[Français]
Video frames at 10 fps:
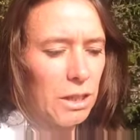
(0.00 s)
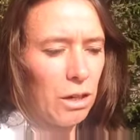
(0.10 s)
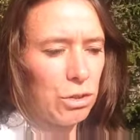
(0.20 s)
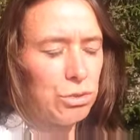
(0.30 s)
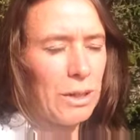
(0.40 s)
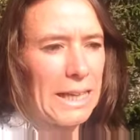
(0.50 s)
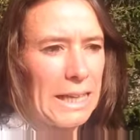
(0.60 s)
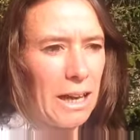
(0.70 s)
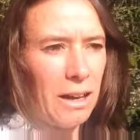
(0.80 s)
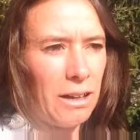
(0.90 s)
En tous les
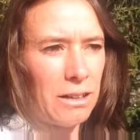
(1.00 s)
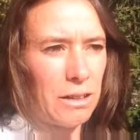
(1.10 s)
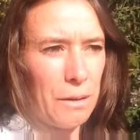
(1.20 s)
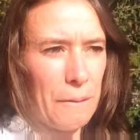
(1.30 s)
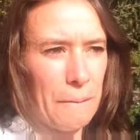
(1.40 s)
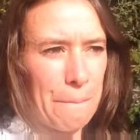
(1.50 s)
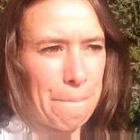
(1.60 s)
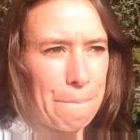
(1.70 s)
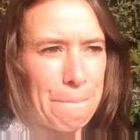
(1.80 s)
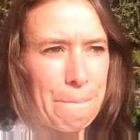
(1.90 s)
cas,
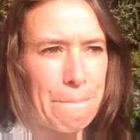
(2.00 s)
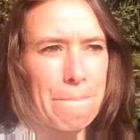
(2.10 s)
euh,